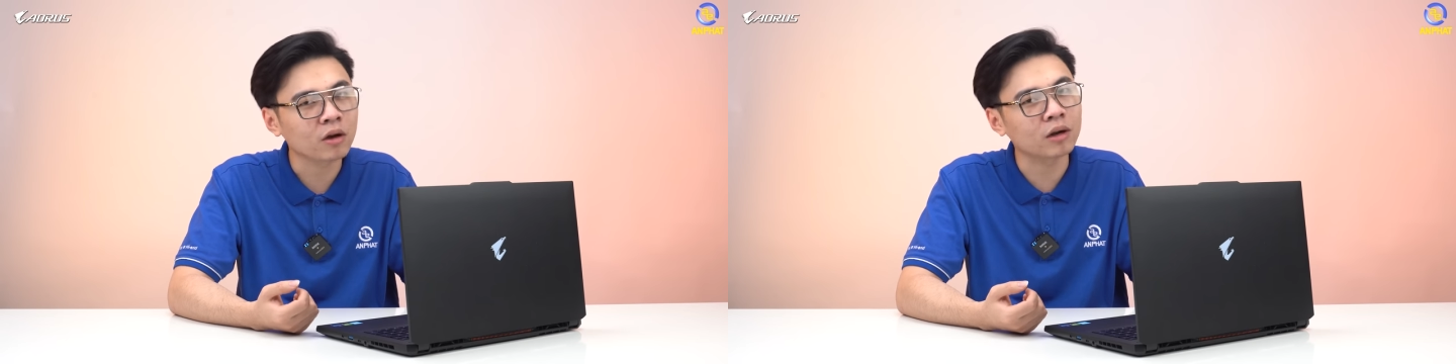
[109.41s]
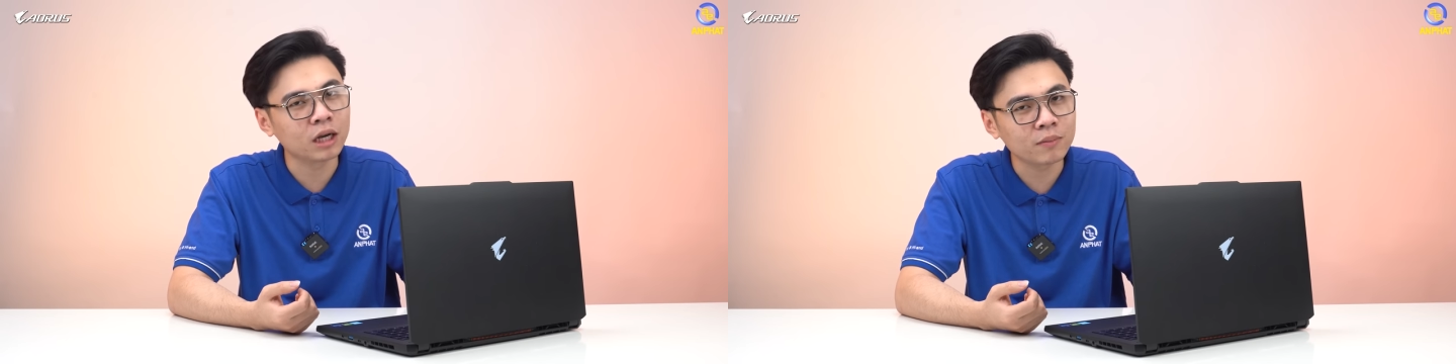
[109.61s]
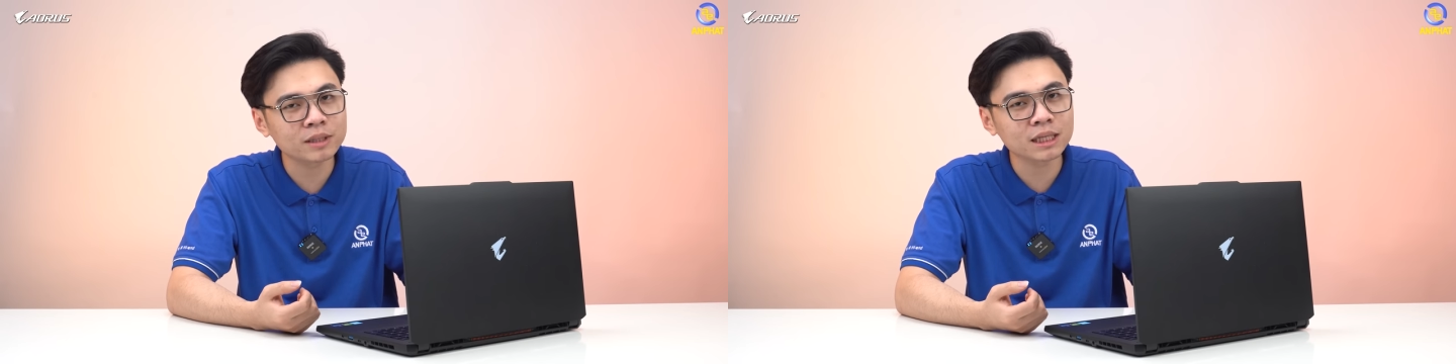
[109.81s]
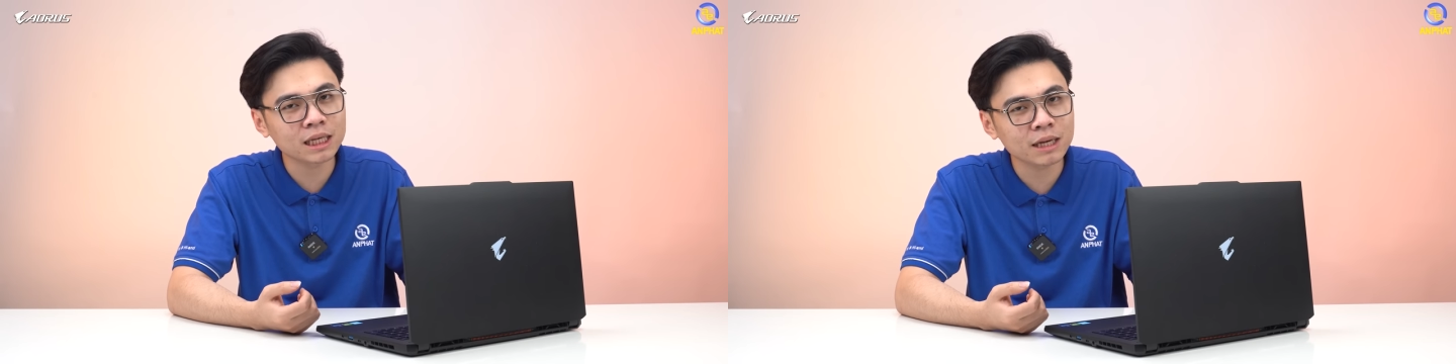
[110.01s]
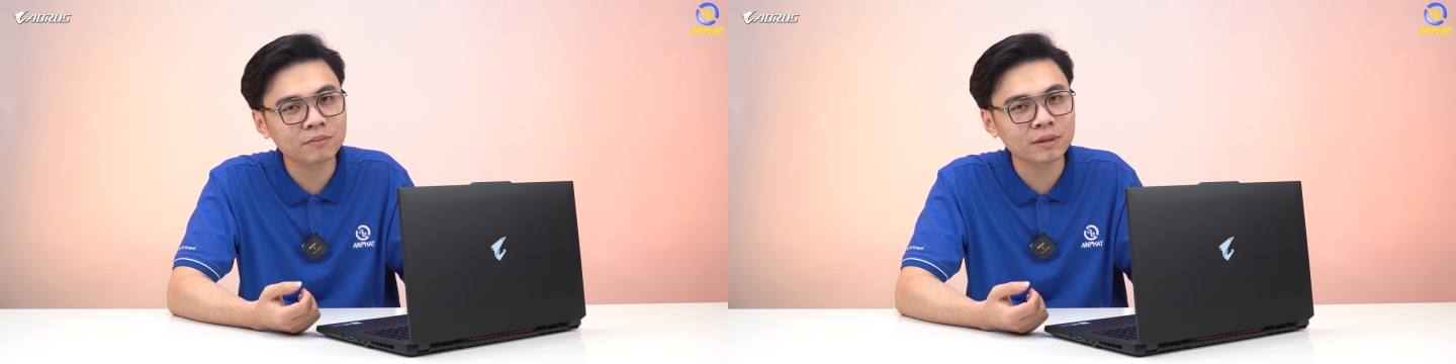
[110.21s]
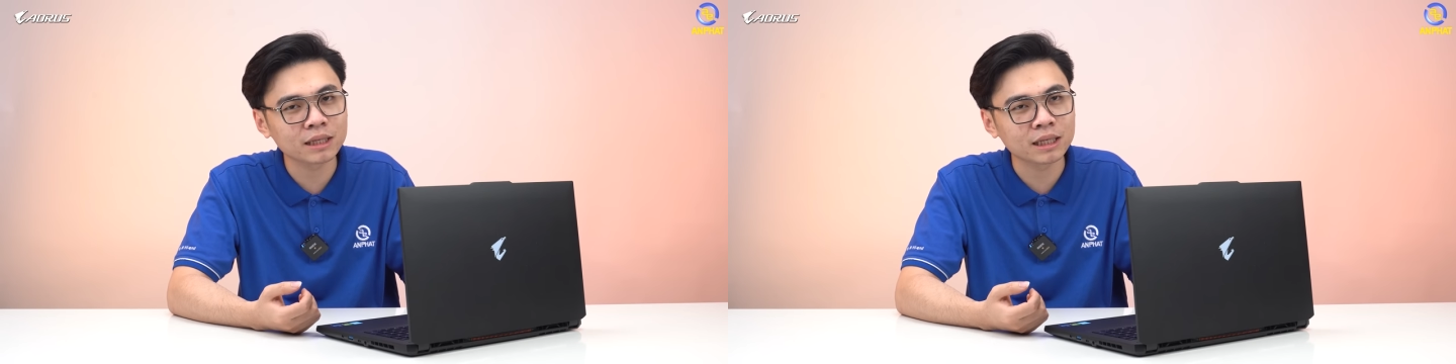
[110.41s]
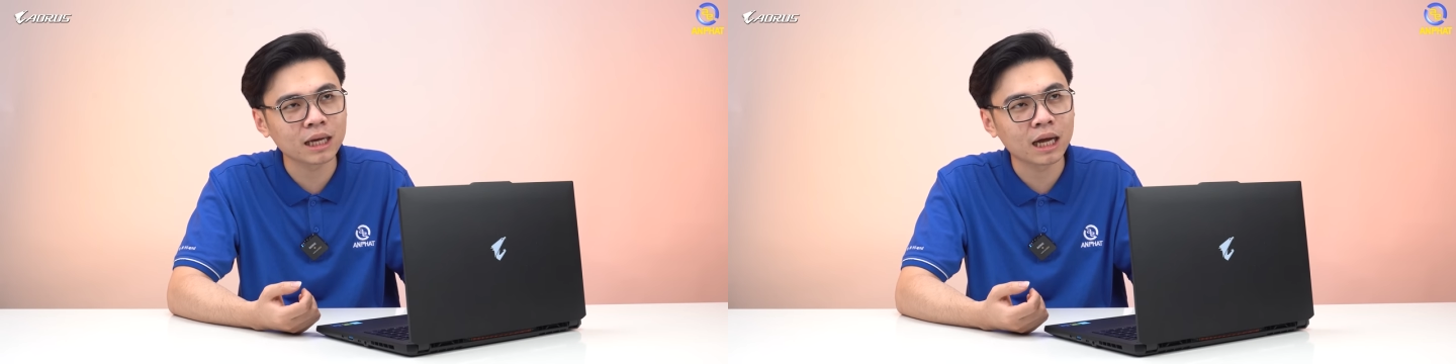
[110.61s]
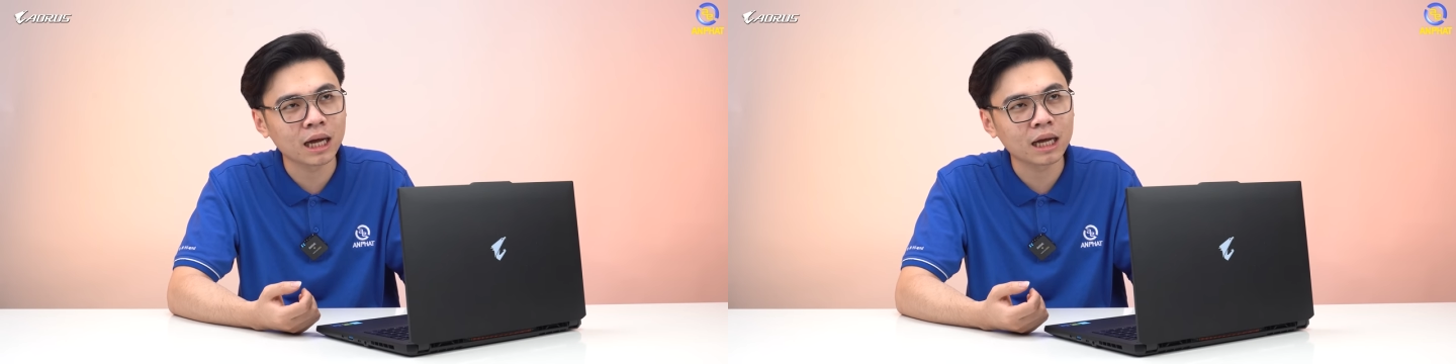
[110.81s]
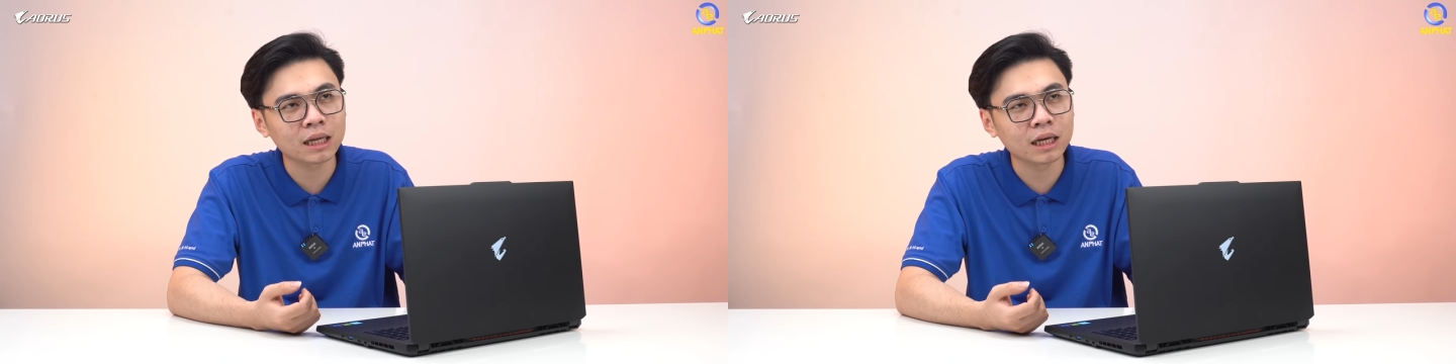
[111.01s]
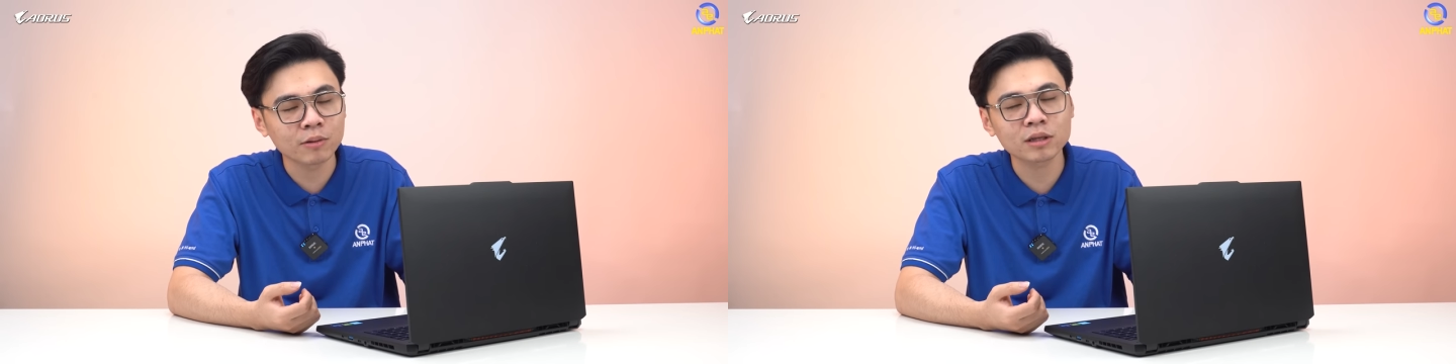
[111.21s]
Còn nếu mà chơi game thì uh,
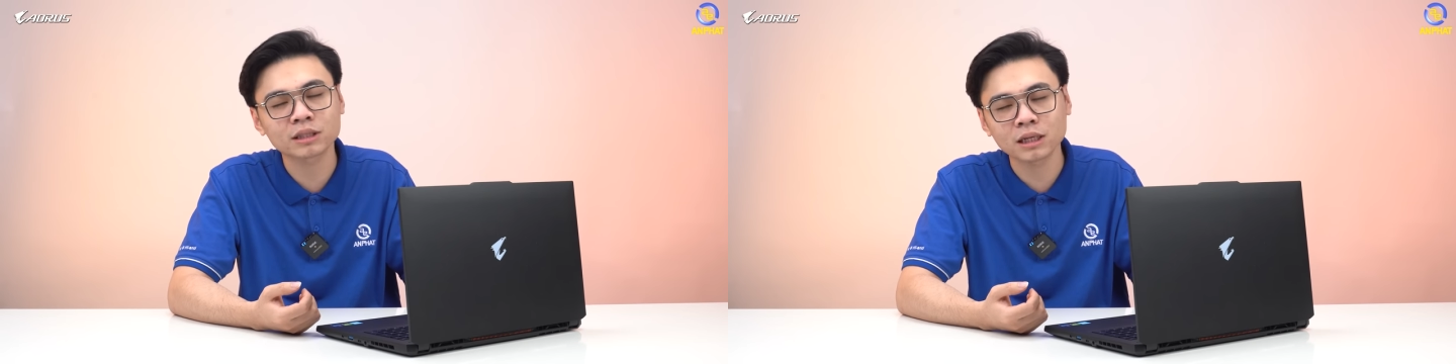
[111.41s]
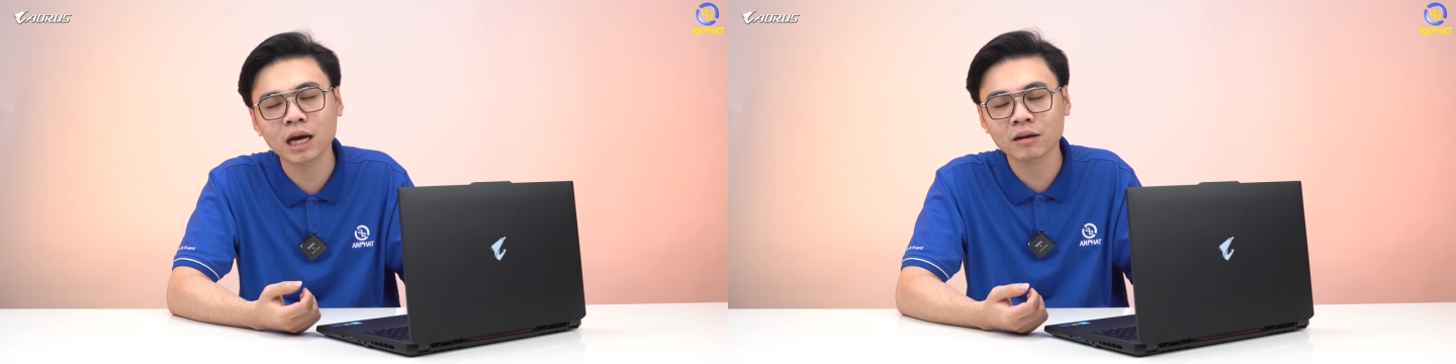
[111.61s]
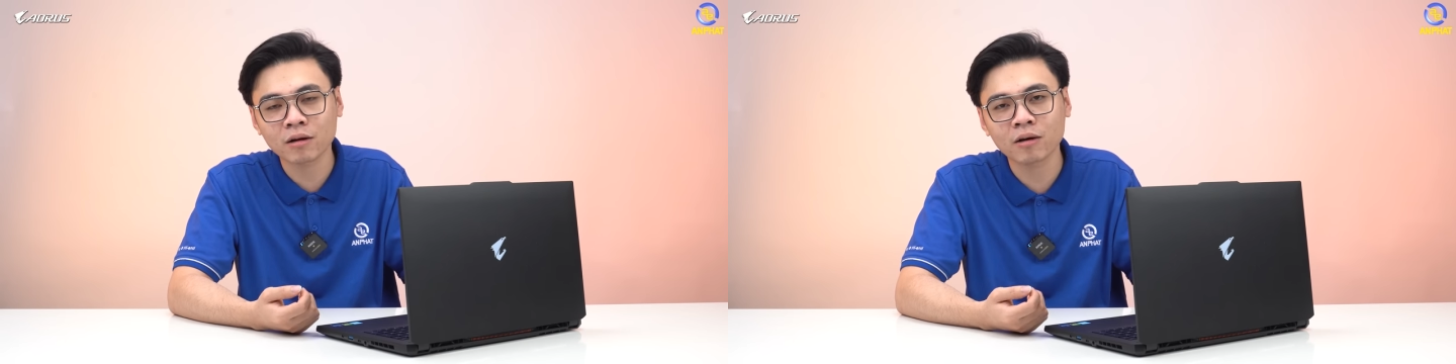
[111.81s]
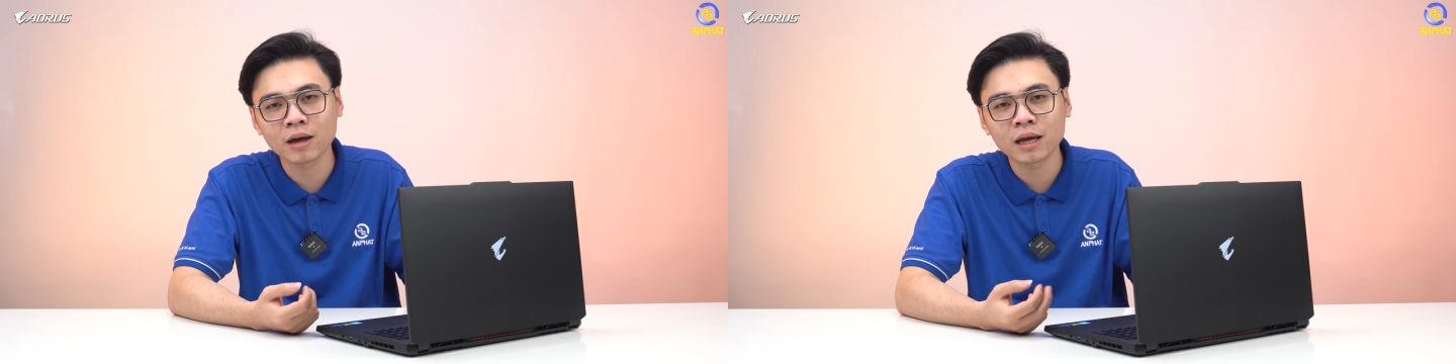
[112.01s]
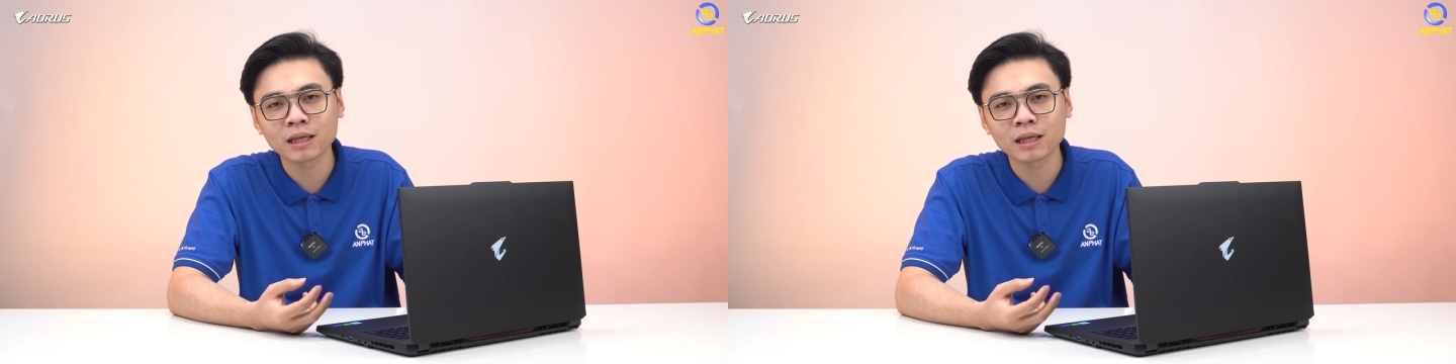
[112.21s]
nếu thực sự hardcore